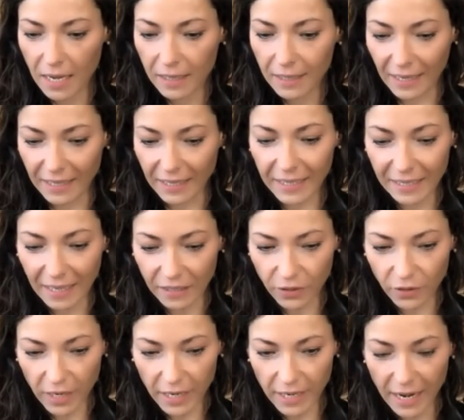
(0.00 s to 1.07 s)
dass ich da so
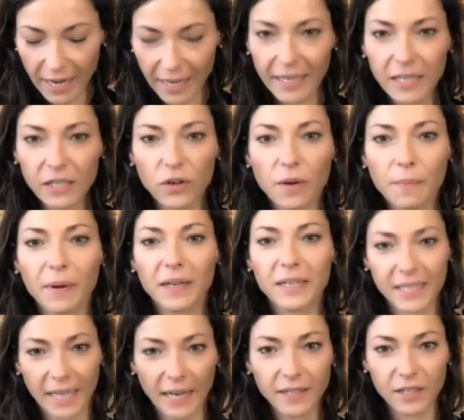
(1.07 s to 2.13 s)
eine Energie, so eine
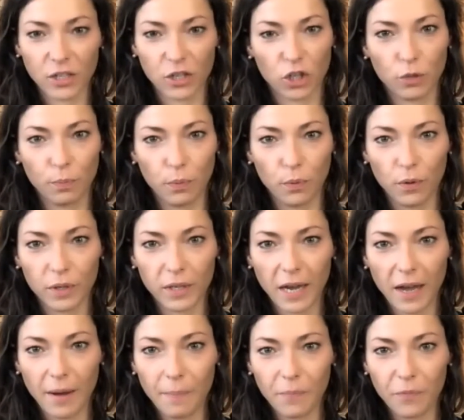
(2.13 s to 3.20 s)
Präsenz gespürt
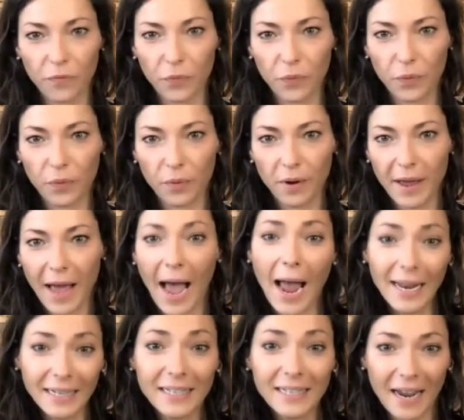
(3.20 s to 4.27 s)
habe, wo
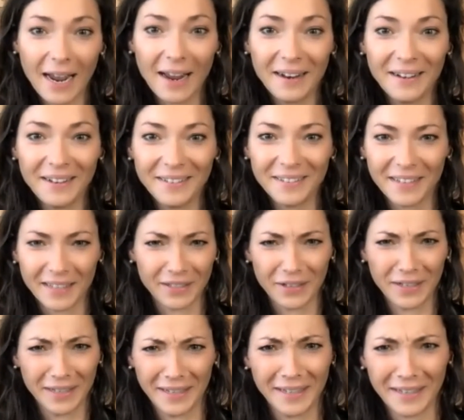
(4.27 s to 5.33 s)
ein Teil, das
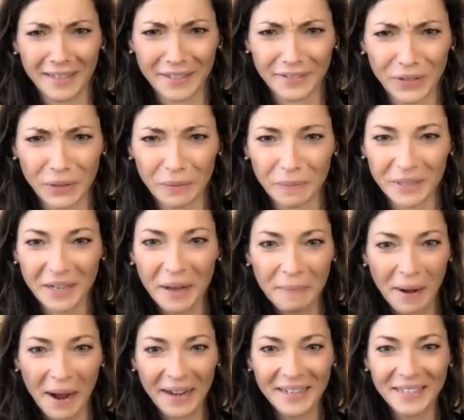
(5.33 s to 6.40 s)
klingt jetzt irgendwie komisch, ne?
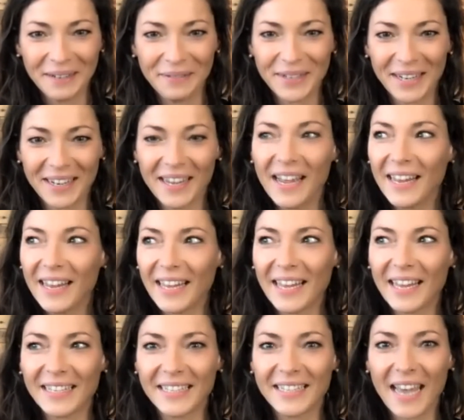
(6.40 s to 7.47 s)
aber ein Teil mir sagte, ja,
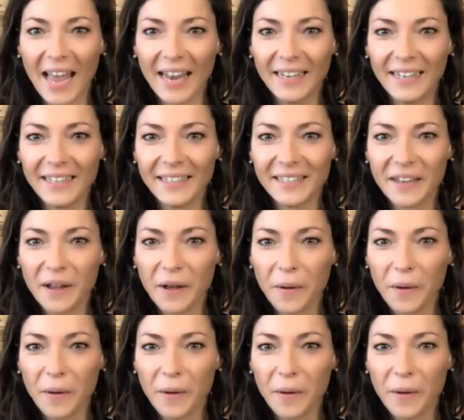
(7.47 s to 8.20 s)
ja, die kenne ich.